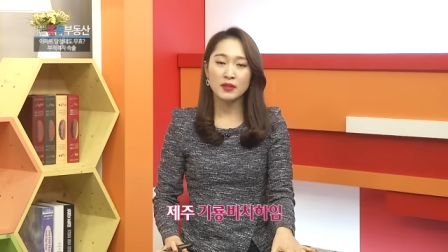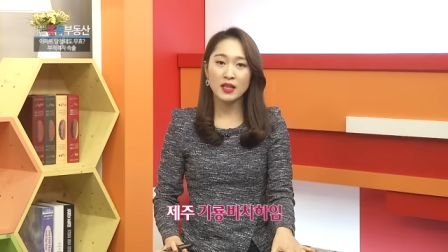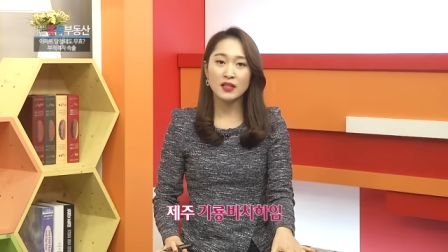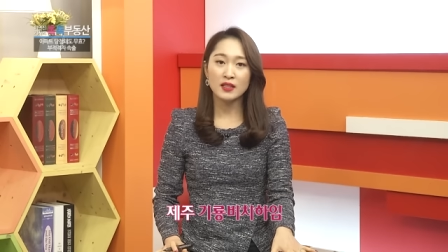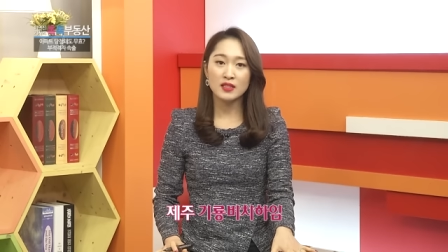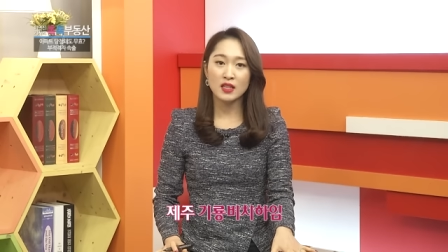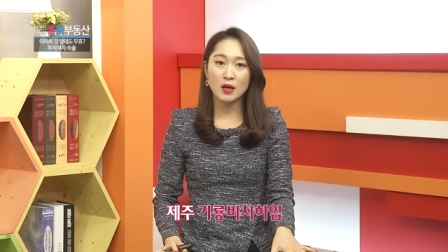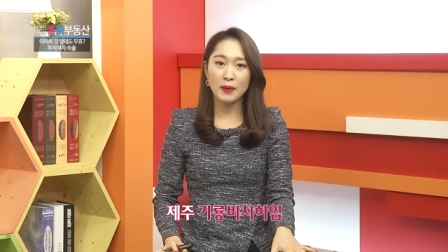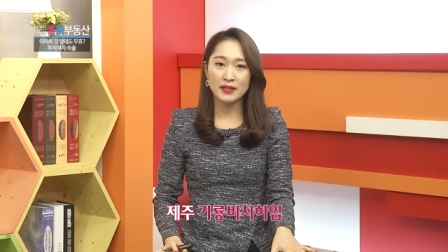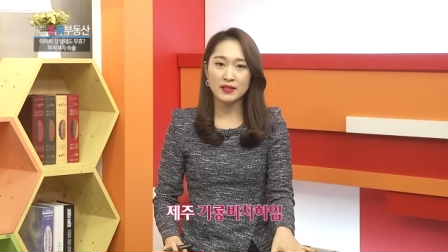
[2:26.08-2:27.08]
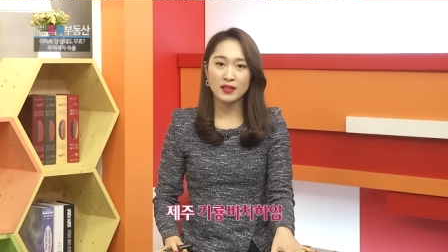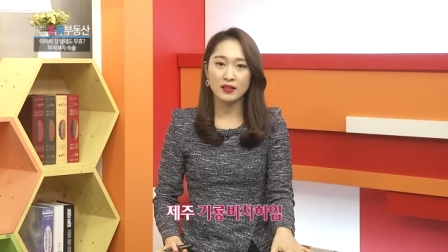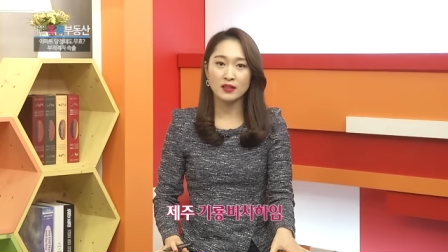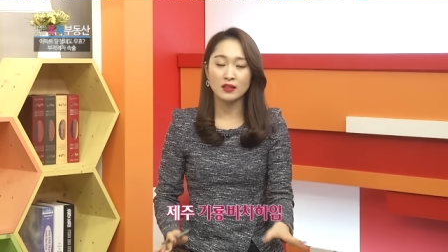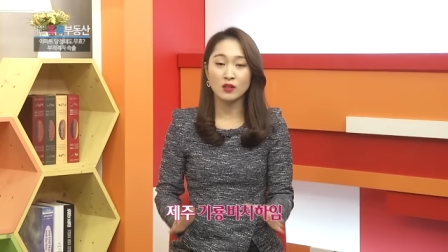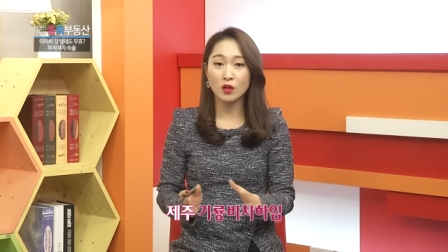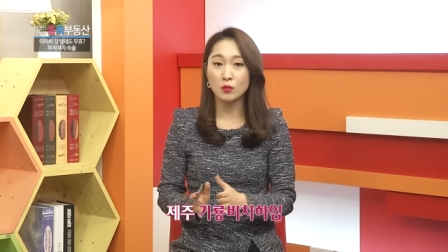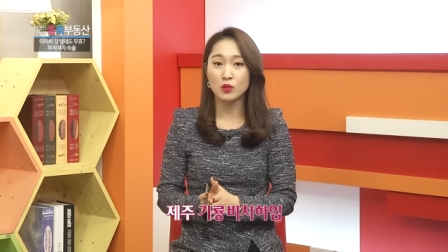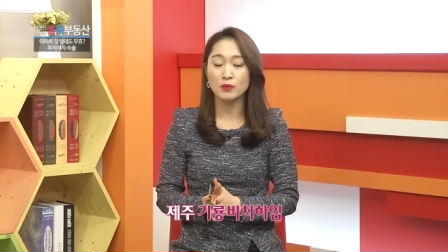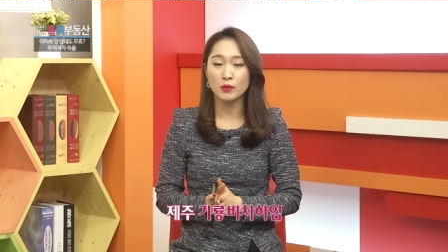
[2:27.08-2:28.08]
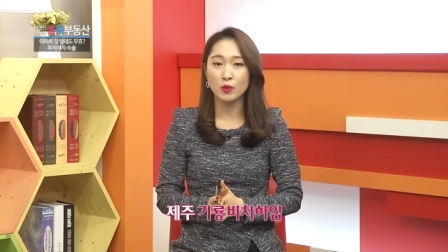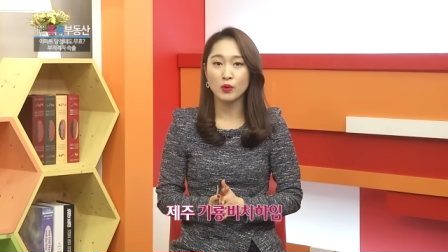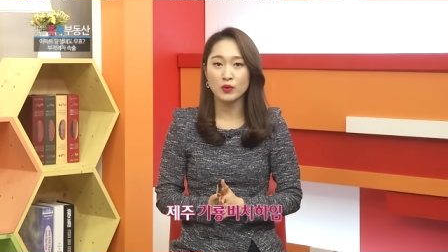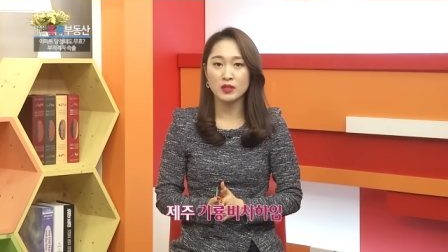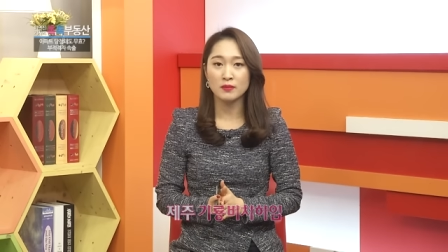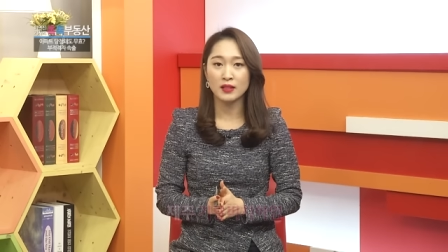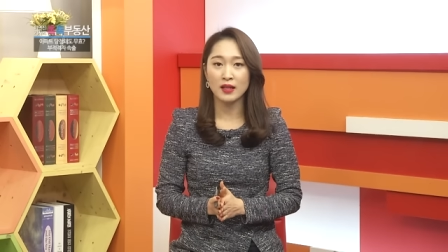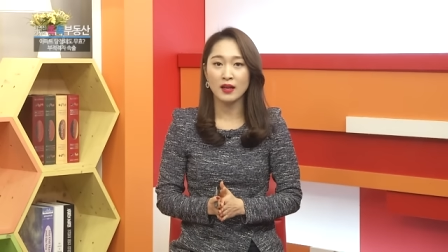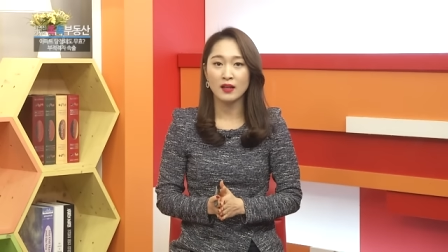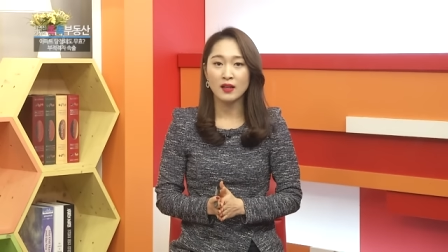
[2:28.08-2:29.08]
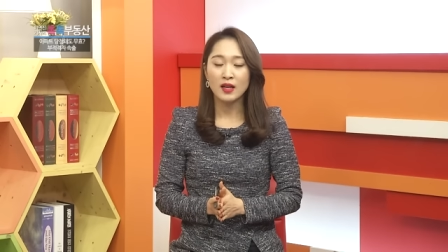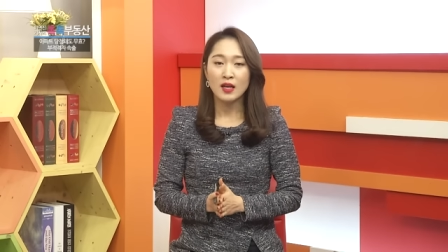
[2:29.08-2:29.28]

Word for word: 미달 단지가 발생하는 그런 모습을 보이고 있습니다.